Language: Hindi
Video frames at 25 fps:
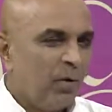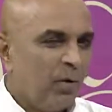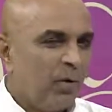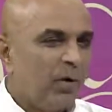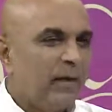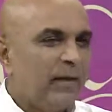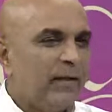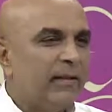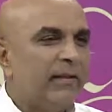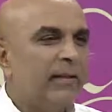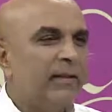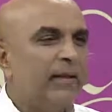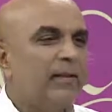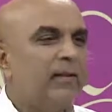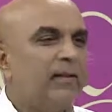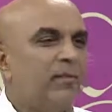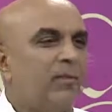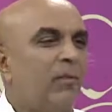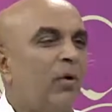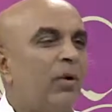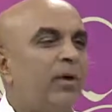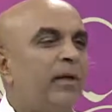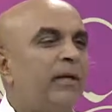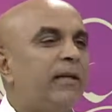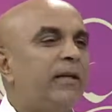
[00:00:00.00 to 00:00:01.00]
और कहते हैं कि
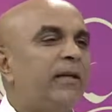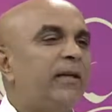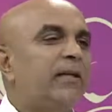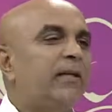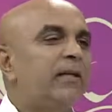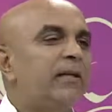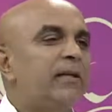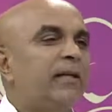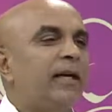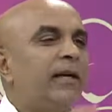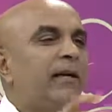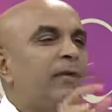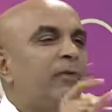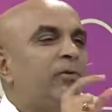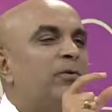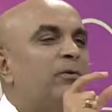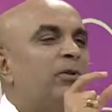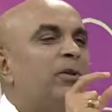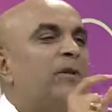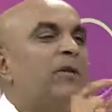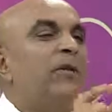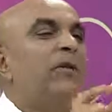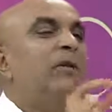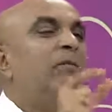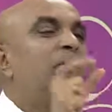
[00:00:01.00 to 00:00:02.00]
स्मॉल इंटेस्टाइन को
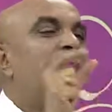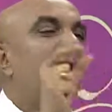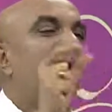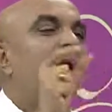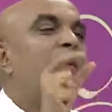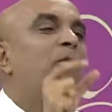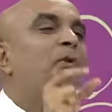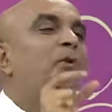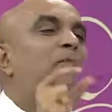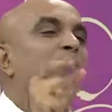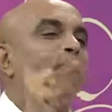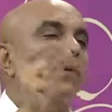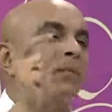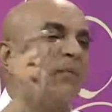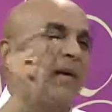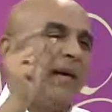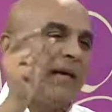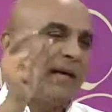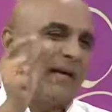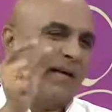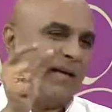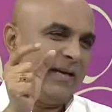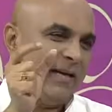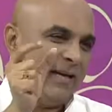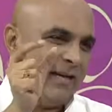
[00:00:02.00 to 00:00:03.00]
तीन भागों में
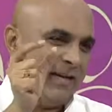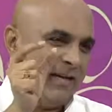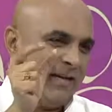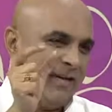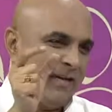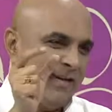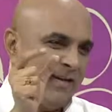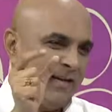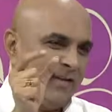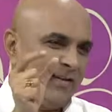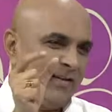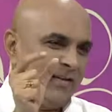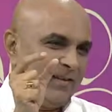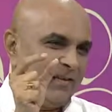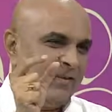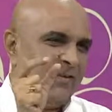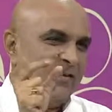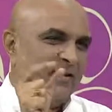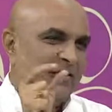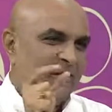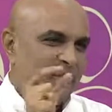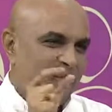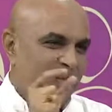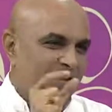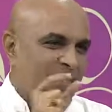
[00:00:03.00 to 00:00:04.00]
बांटा गया है
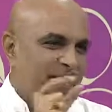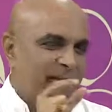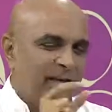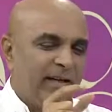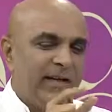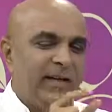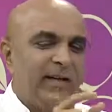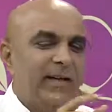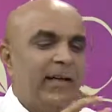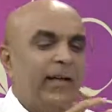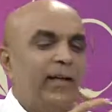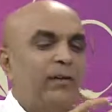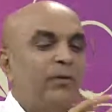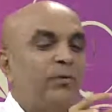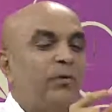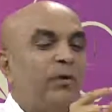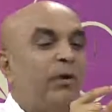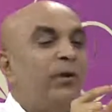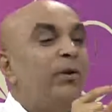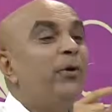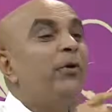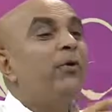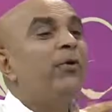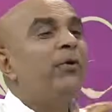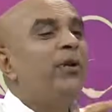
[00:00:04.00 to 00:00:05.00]
ओके एक
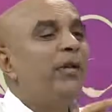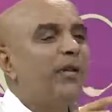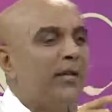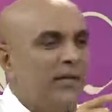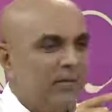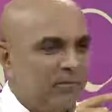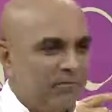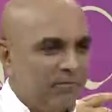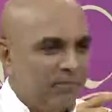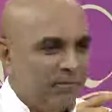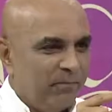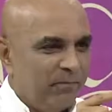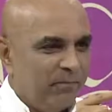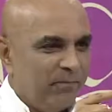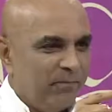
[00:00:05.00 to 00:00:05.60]
तो ड्यूडिनम